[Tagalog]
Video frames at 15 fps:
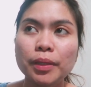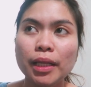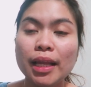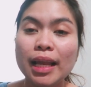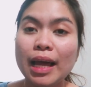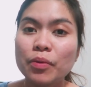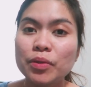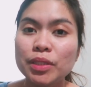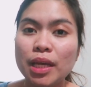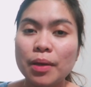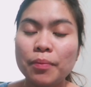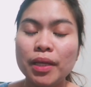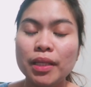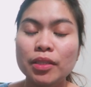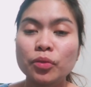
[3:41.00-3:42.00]
meal allowance
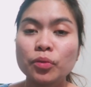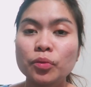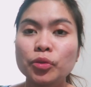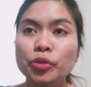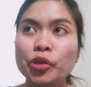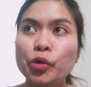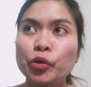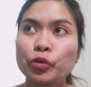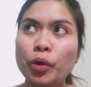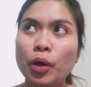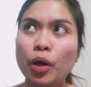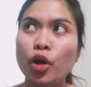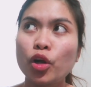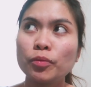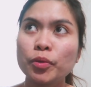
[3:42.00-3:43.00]
namin, yung
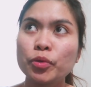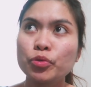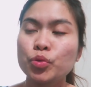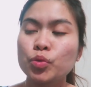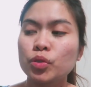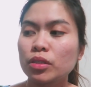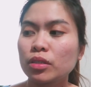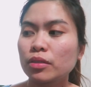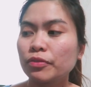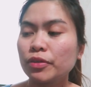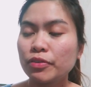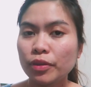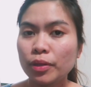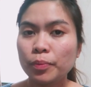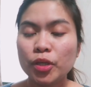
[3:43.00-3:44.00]
uh, almost
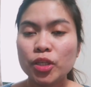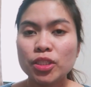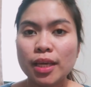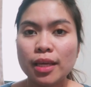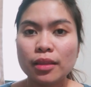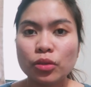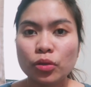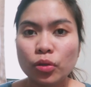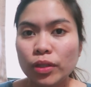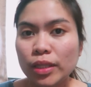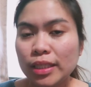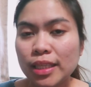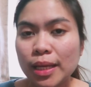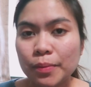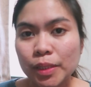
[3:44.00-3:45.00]
50% noon
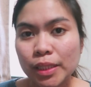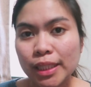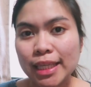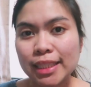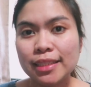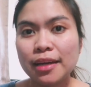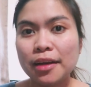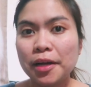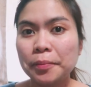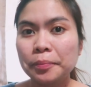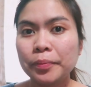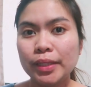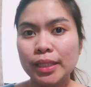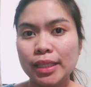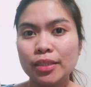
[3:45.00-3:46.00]
is subsidized ng
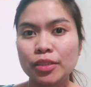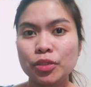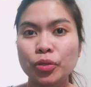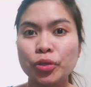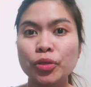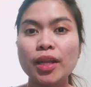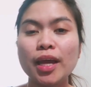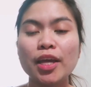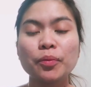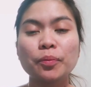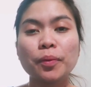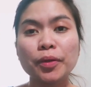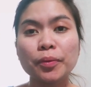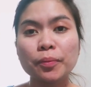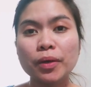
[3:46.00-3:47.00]
company. So, yun na. Ano
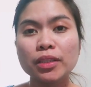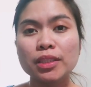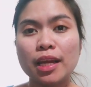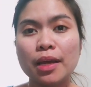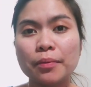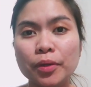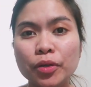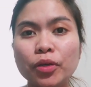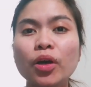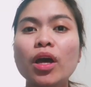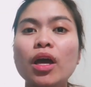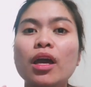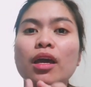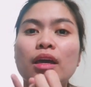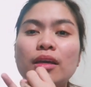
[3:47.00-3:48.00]
pa yung mga sinabi ko?
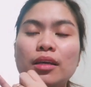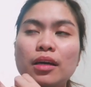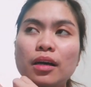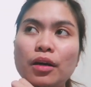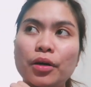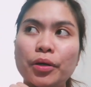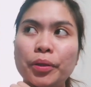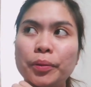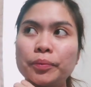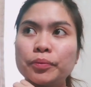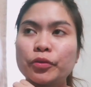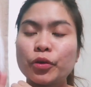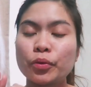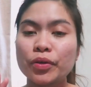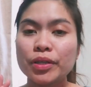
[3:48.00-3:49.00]
um,
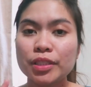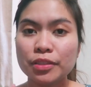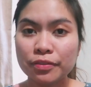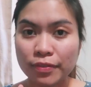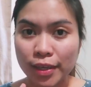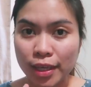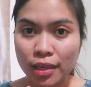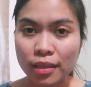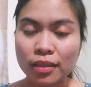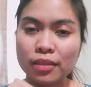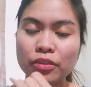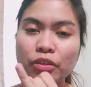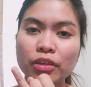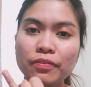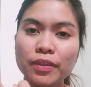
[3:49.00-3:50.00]
broker's fee,
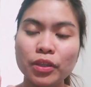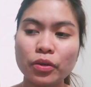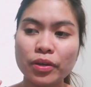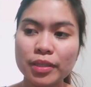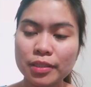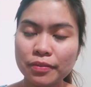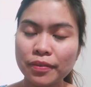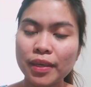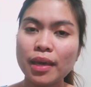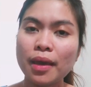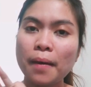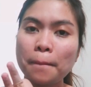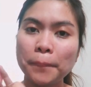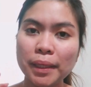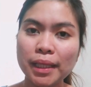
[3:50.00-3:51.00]
dormitory's fee,
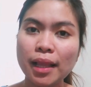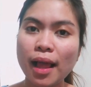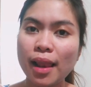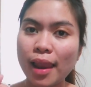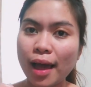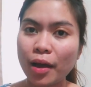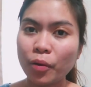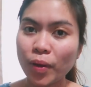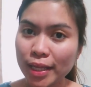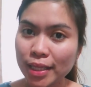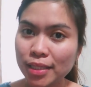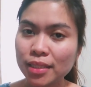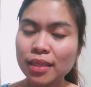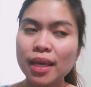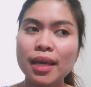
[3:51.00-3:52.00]
meal
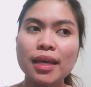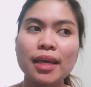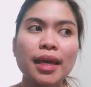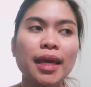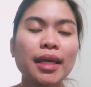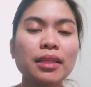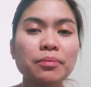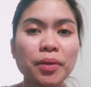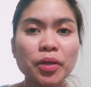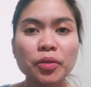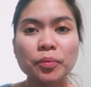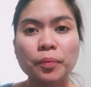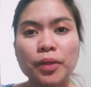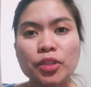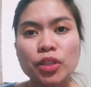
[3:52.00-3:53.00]
allowance, and
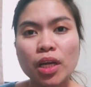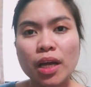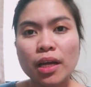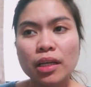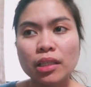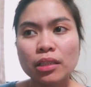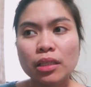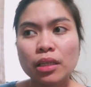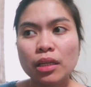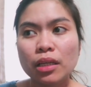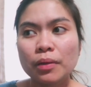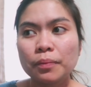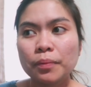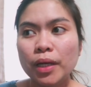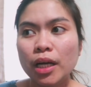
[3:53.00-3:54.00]
meron pa dyang
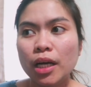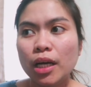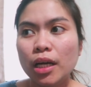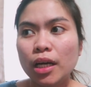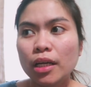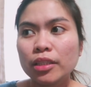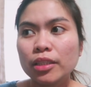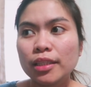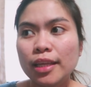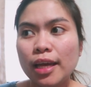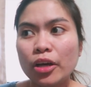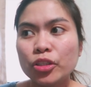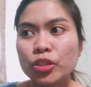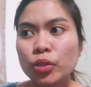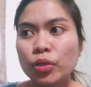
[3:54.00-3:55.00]
mga
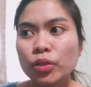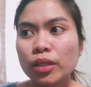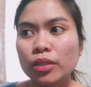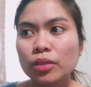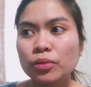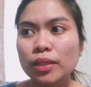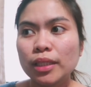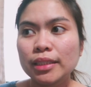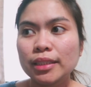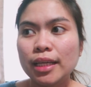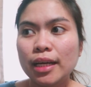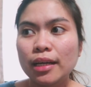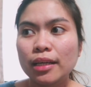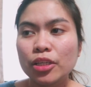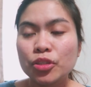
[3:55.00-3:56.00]
deduction katulad
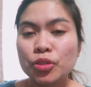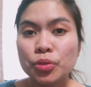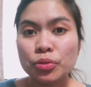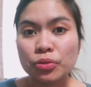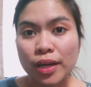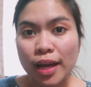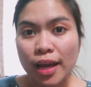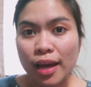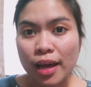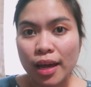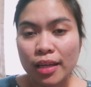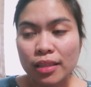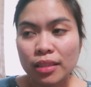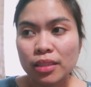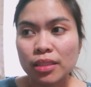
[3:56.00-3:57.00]
ng
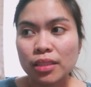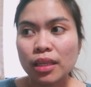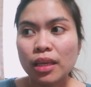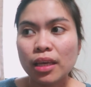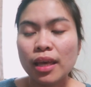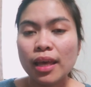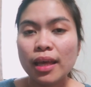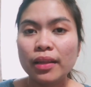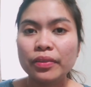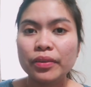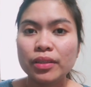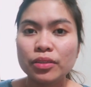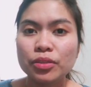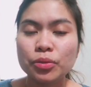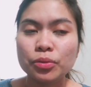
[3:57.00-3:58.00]
insurance, health
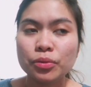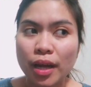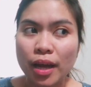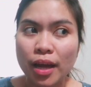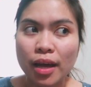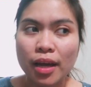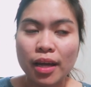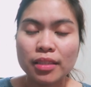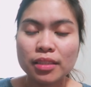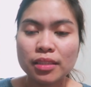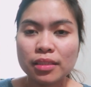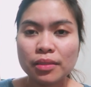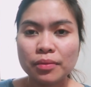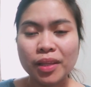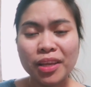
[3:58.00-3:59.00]
insurance,
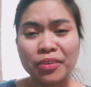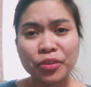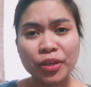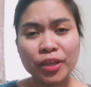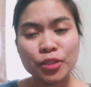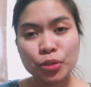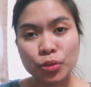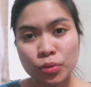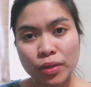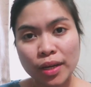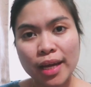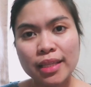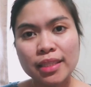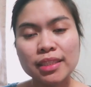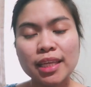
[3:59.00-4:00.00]
labor
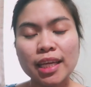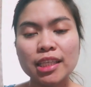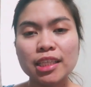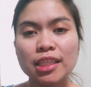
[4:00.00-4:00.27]
insurance na